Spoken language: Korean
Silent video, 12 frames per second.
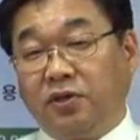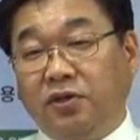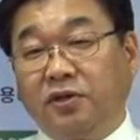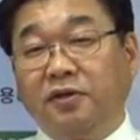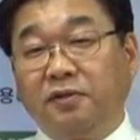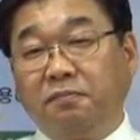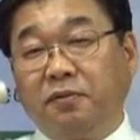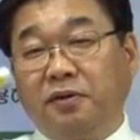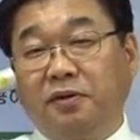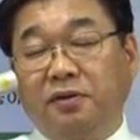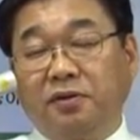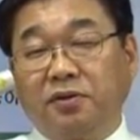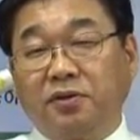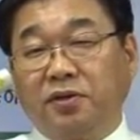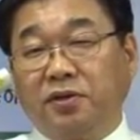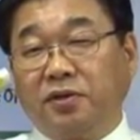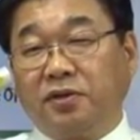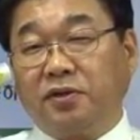이건
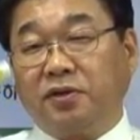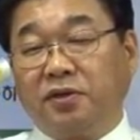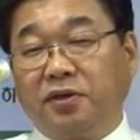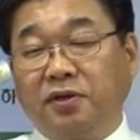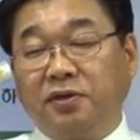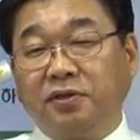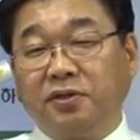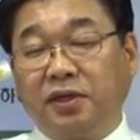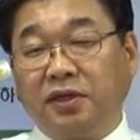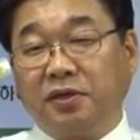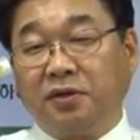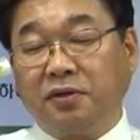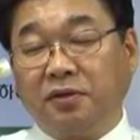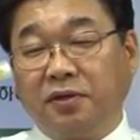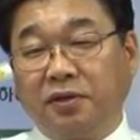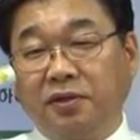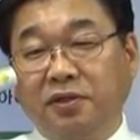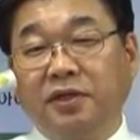뭐그 경제
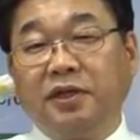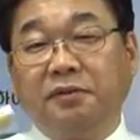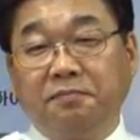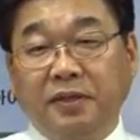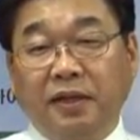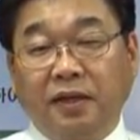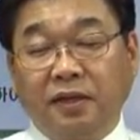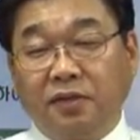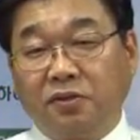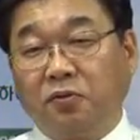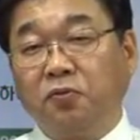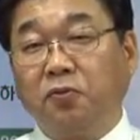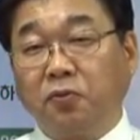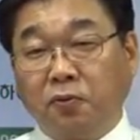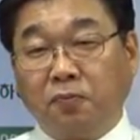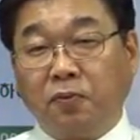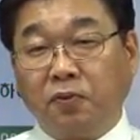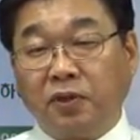경영의 진리입니다. 돈 놓고
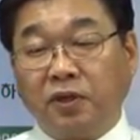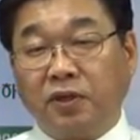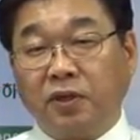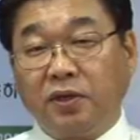돈 먹기.